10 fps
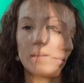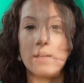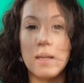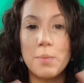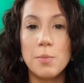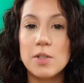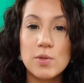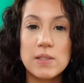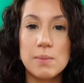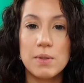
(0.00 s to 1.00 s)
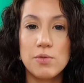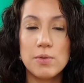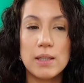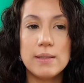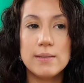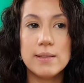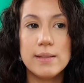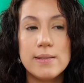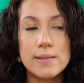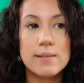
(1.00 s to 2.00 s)
la première chose qui m'est venue à
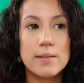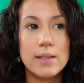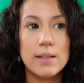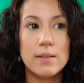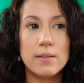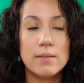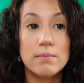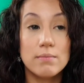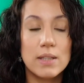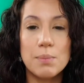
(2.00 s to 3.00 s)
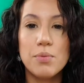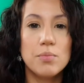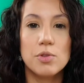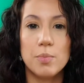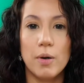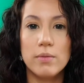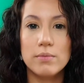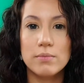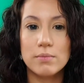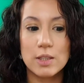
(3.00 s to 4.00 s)
l'idée, c'était les plumes de pan.
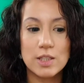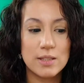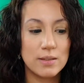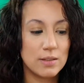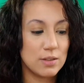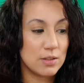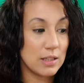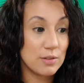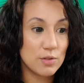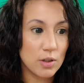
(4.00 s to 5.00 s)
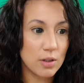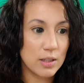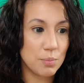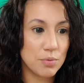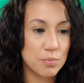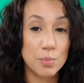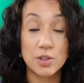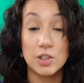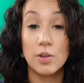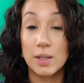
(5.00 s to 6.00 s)
Moi, j'adore les plumes de
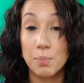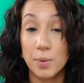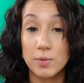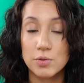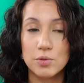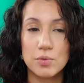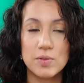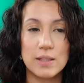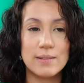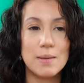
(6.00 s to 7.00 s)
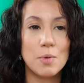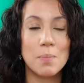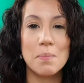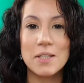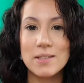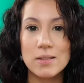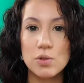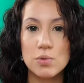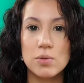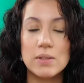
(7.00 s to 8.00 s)
pan, j'adore les pans, je trouve ça tellement
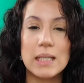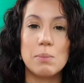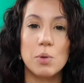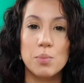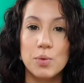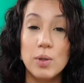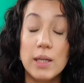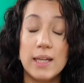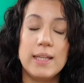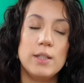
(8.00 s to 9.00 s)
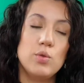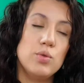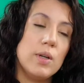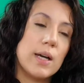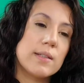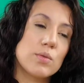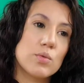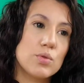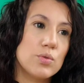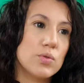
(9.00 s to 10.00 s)
majestueux, tellement beau. Les couleurs, elles
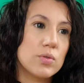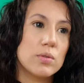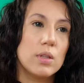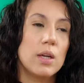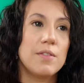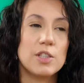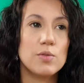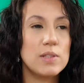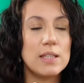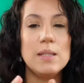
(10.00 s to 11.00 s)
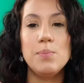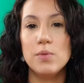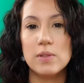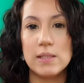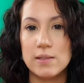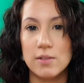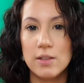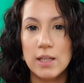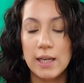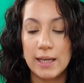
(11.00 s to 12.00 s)
sont juste Enfin, je trouve que c'est hypnotisant.
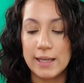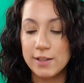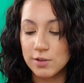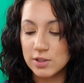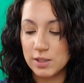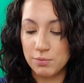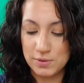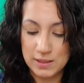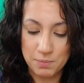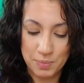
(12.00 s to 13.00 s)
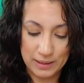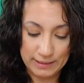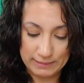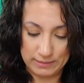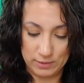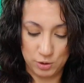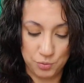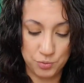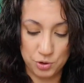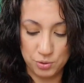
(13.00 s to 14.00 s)
Et quand j'ai vu cette palette,
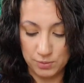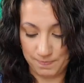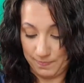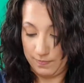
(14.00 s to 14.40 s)
je vous jure,